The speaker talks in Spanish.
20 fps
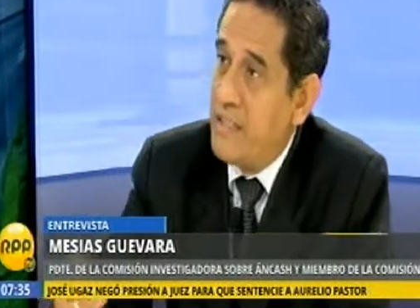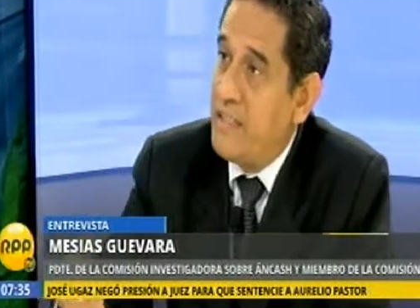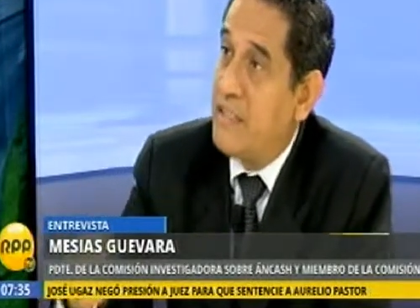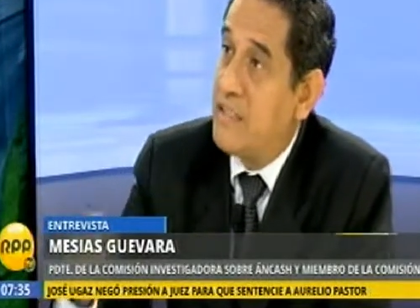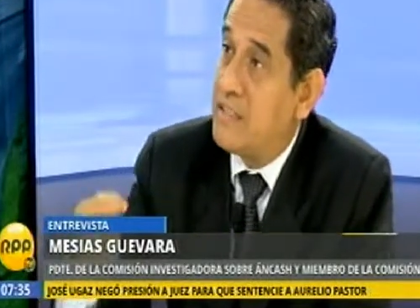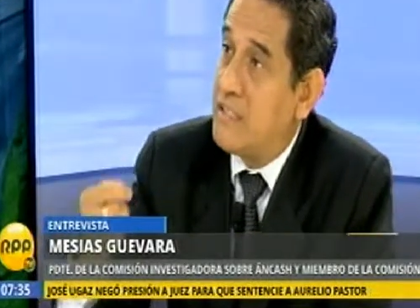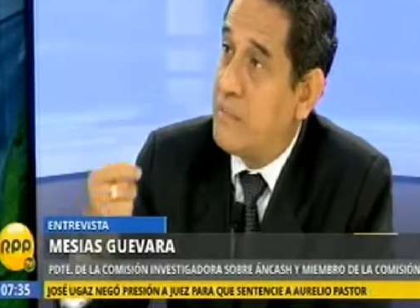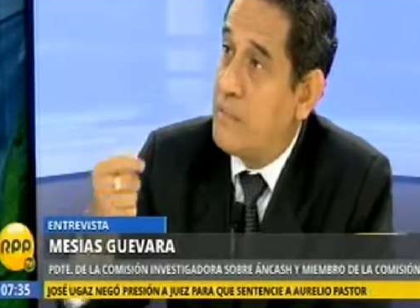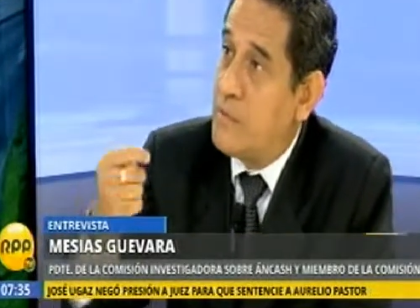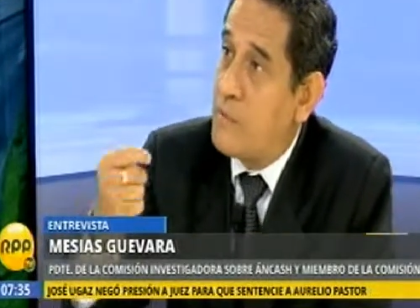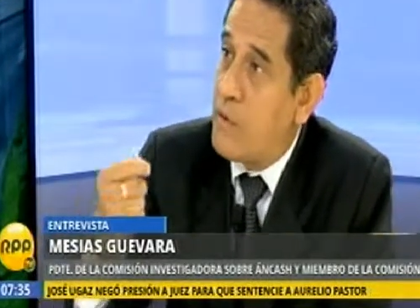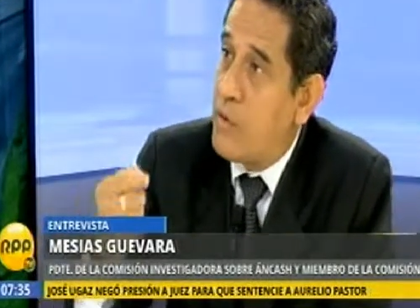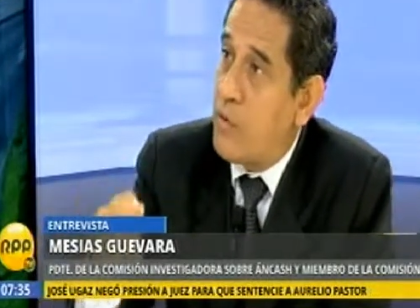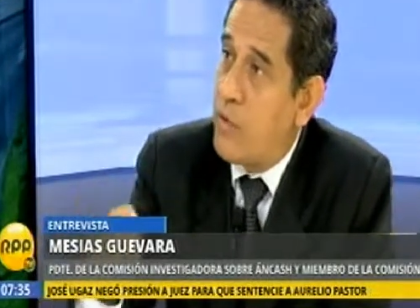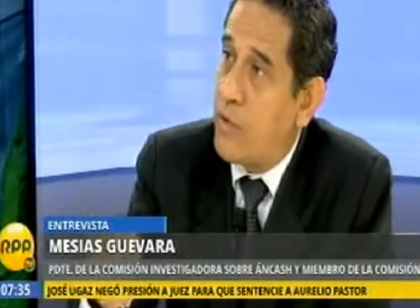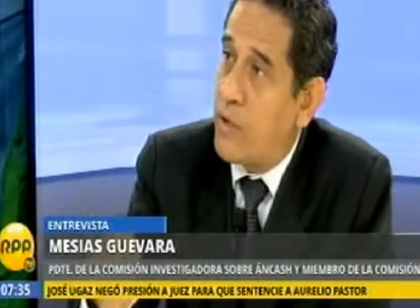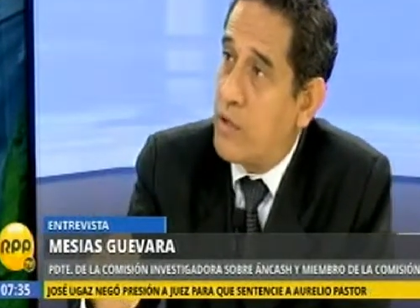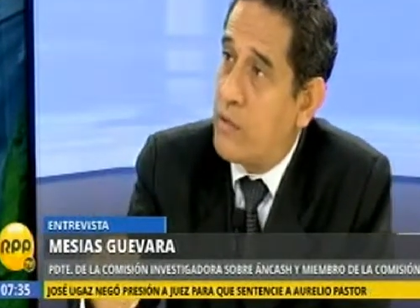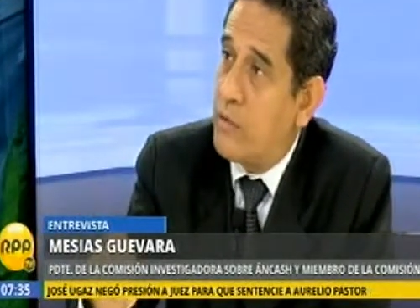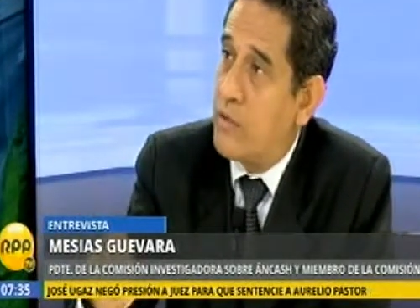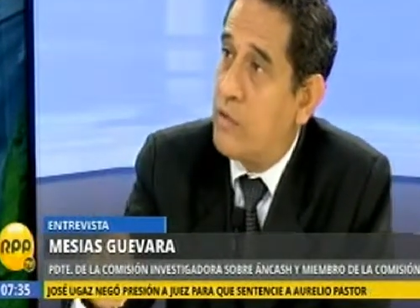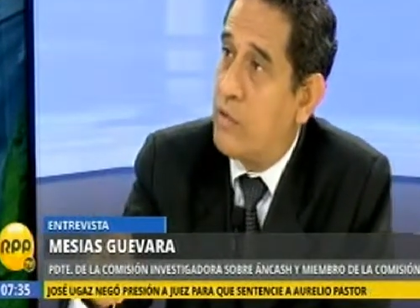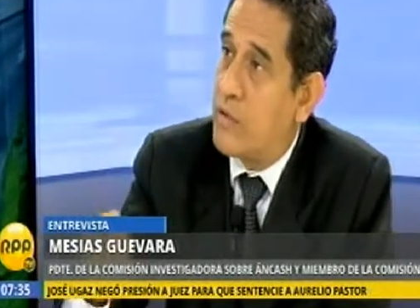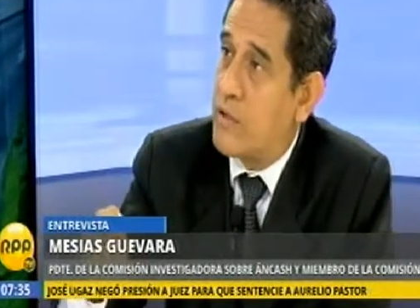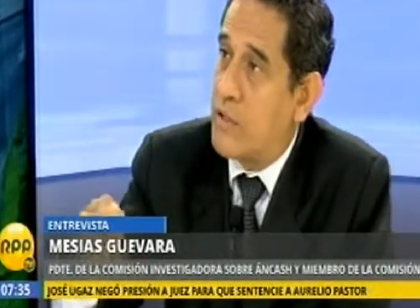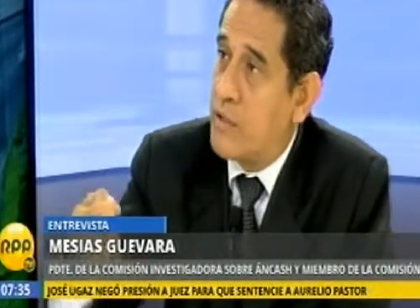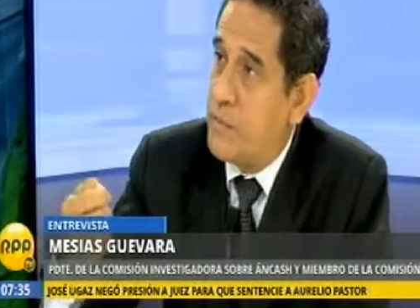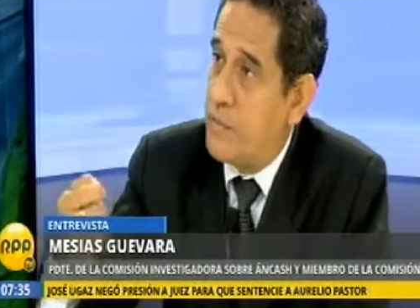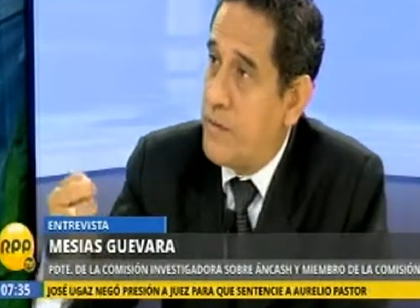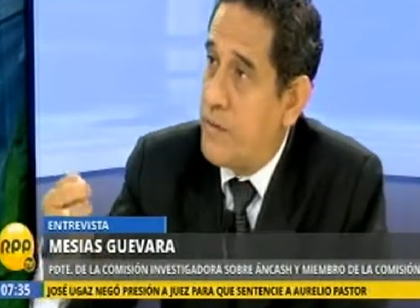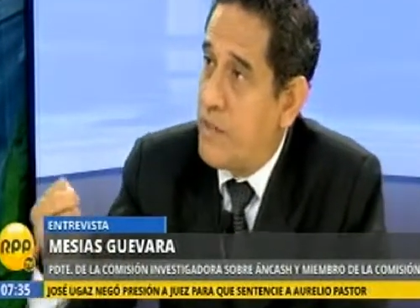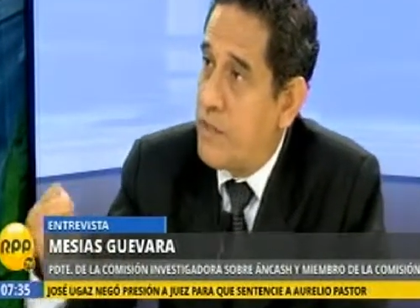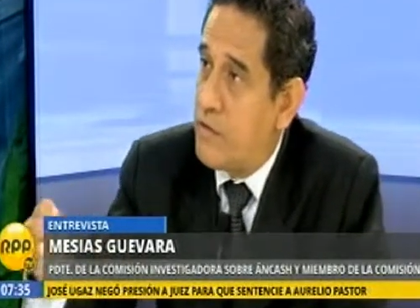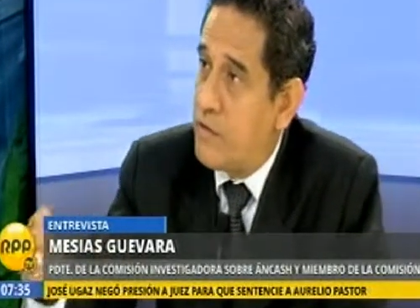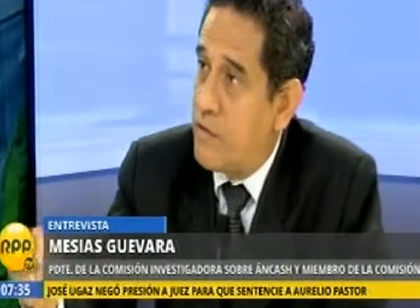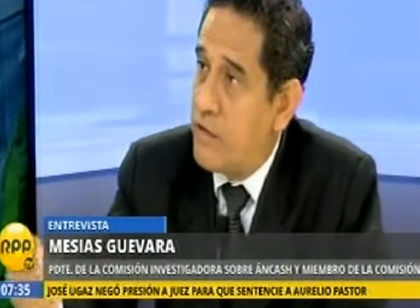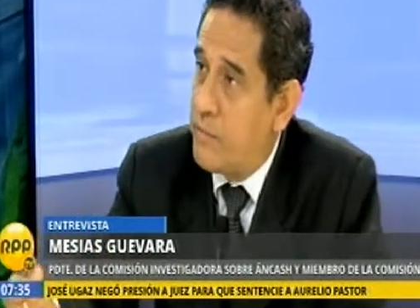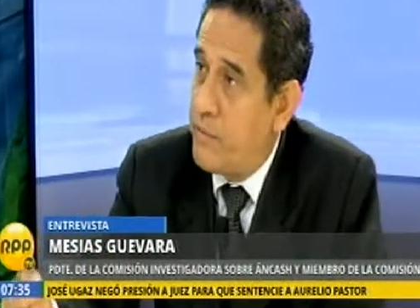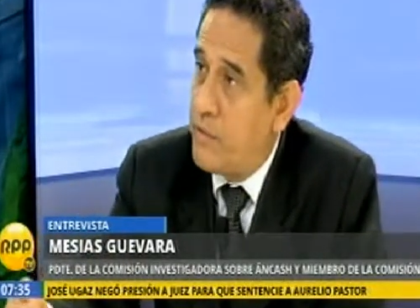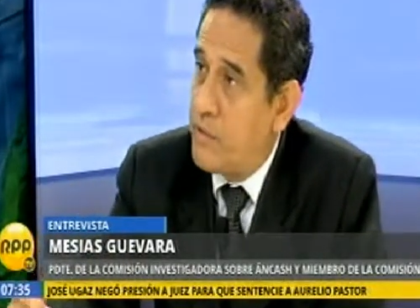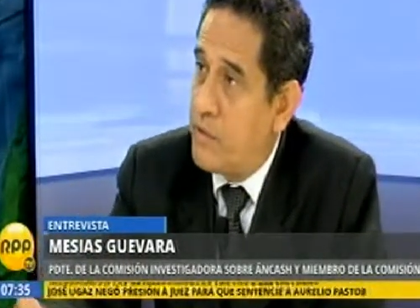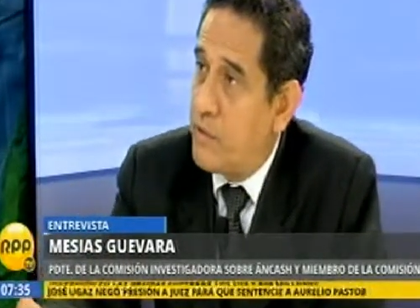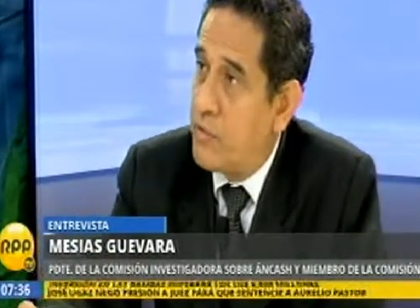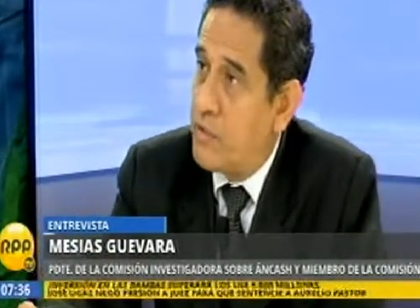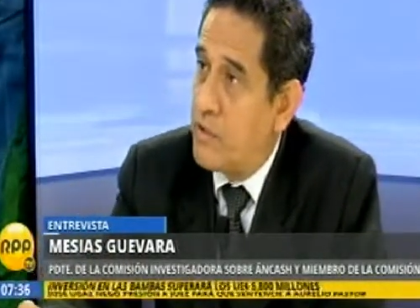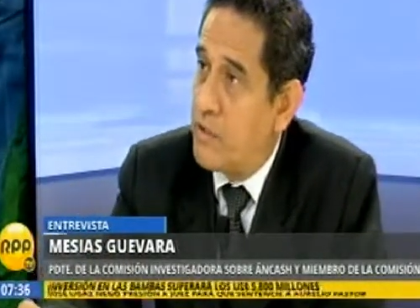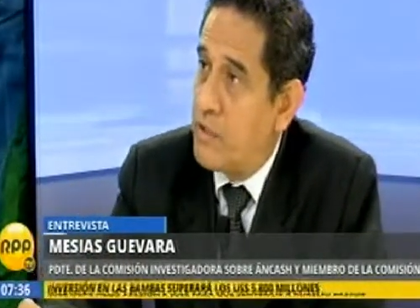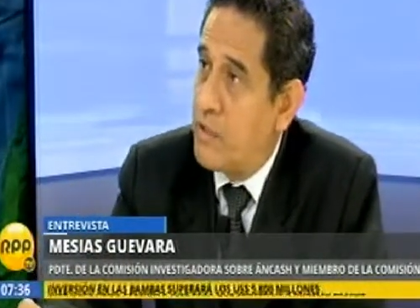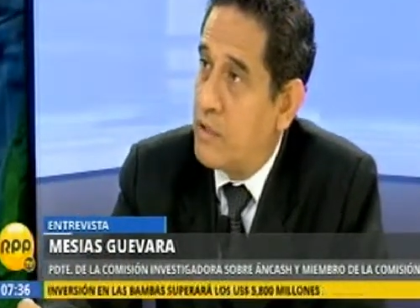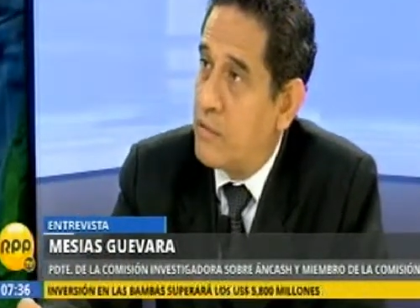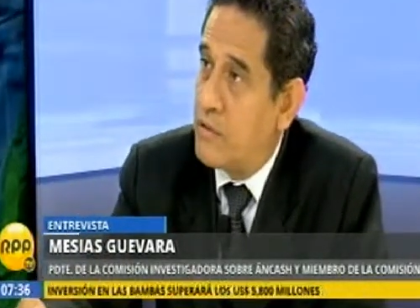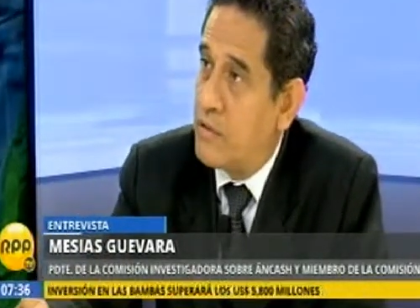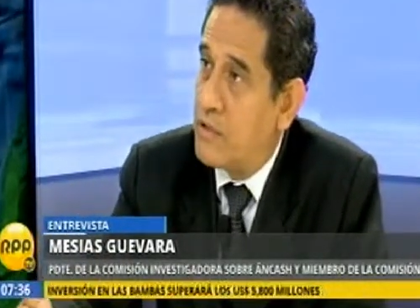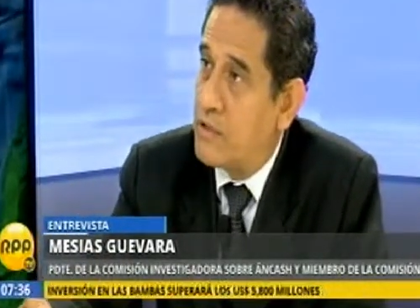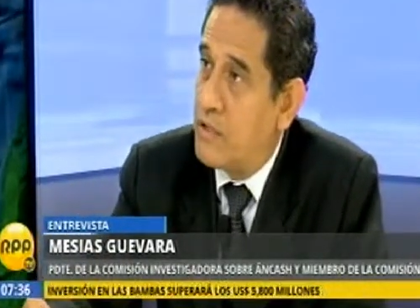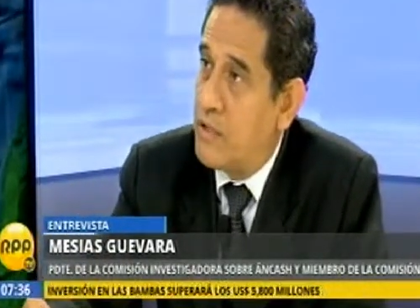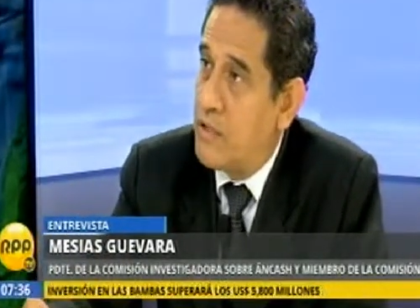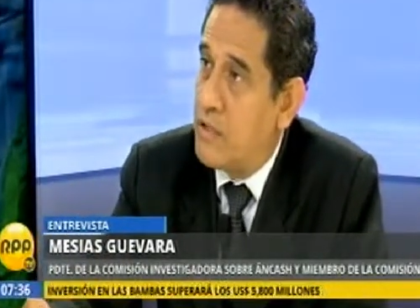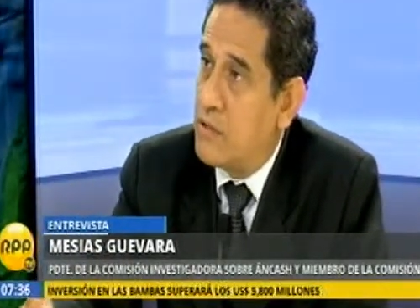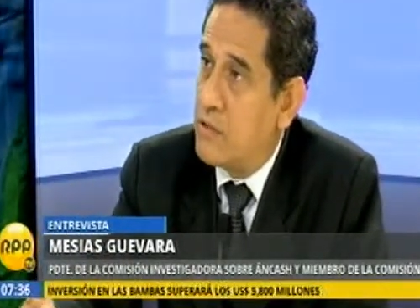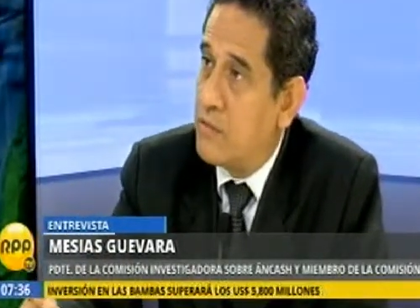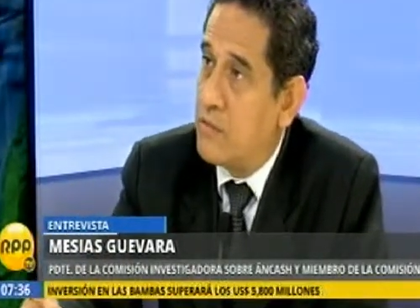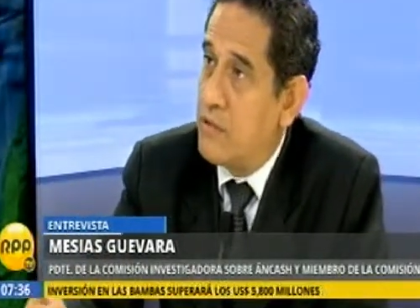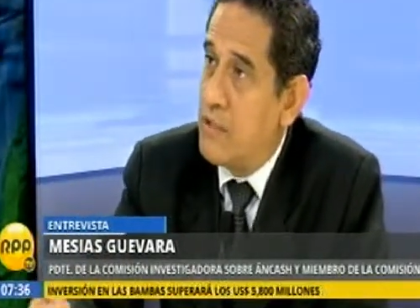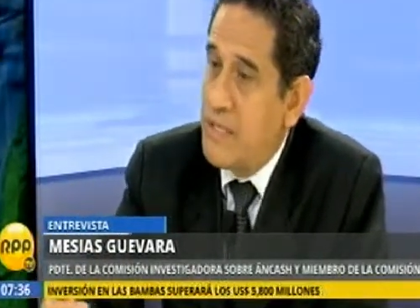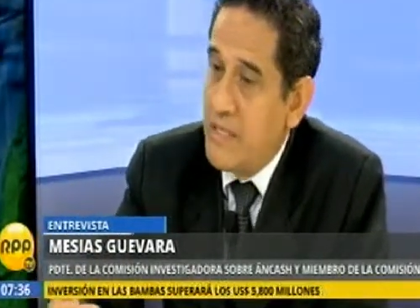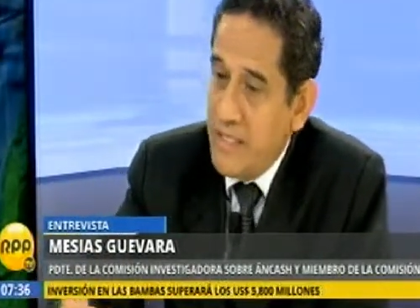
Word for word: y ese mismo acuerdo lo ratificaron el 22 de enero de este año.